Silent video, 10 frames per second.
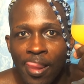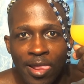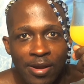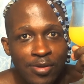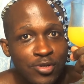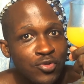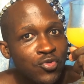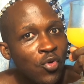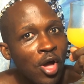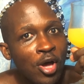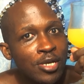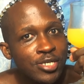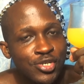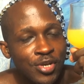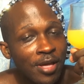Le jus
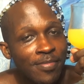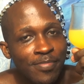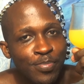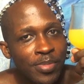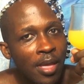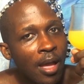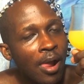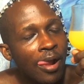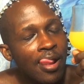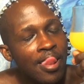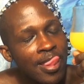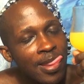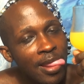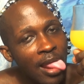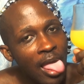d'orange. Ah,
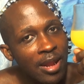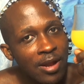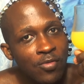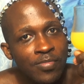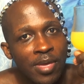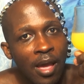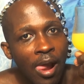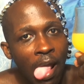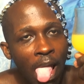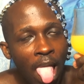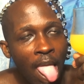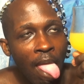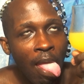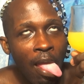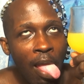avec la lumière.
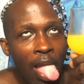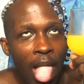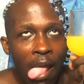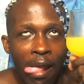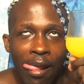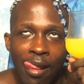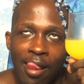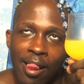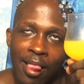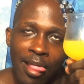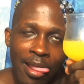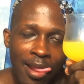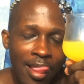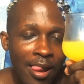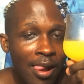Ah.
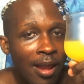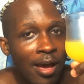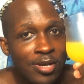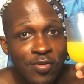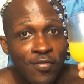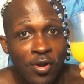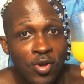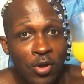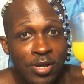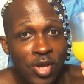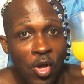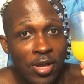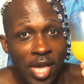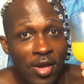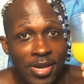ah J'en veux encore, encore,
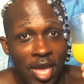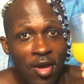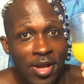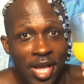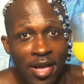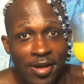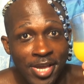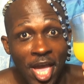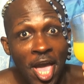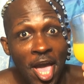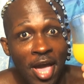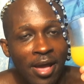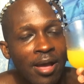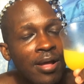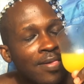encore, encore, encore.
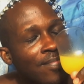Ah.